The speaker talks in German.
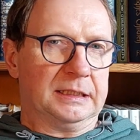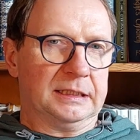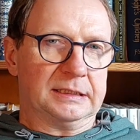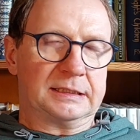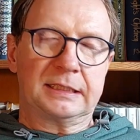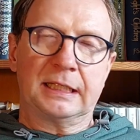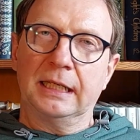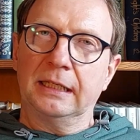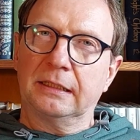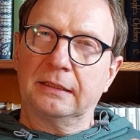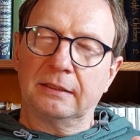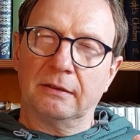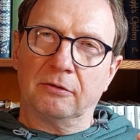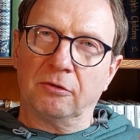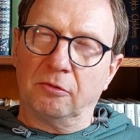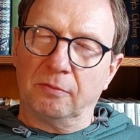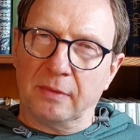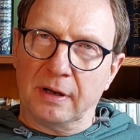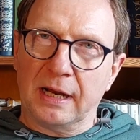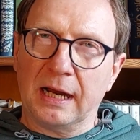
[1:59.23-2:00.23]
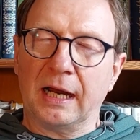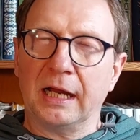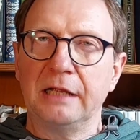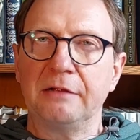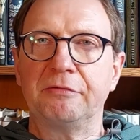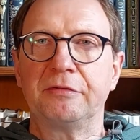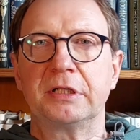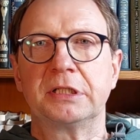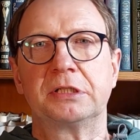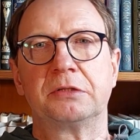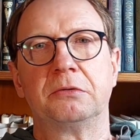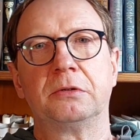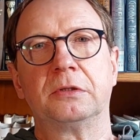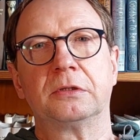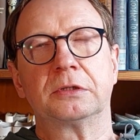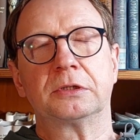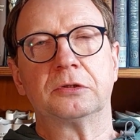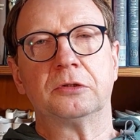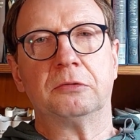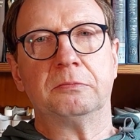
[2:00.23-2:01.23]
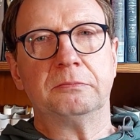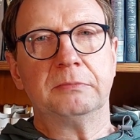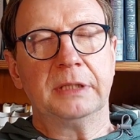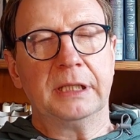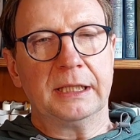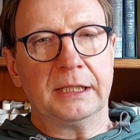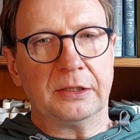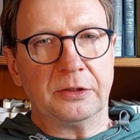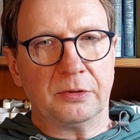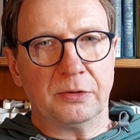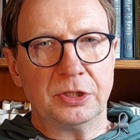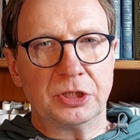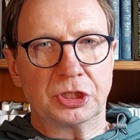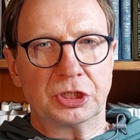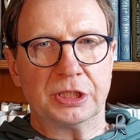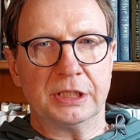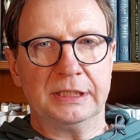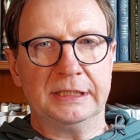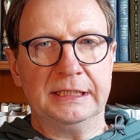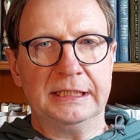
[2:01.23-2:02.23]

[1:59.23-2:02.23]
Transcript: Es geht auch um Eifersucht, um enttäuschte